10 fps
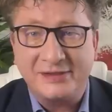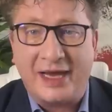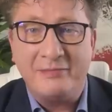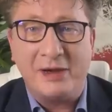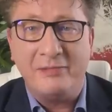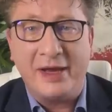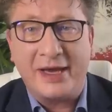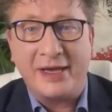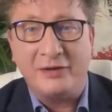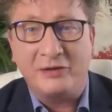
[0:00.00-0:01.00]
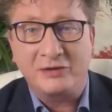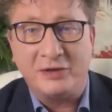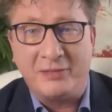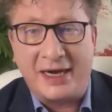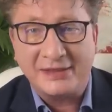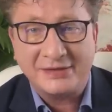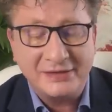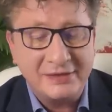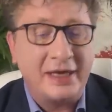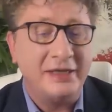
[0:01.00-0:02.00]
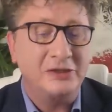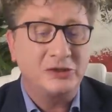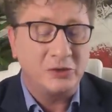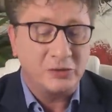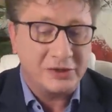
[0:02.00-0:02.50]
ist einmal mehr Herr Dr. Maaßen. Einen schönen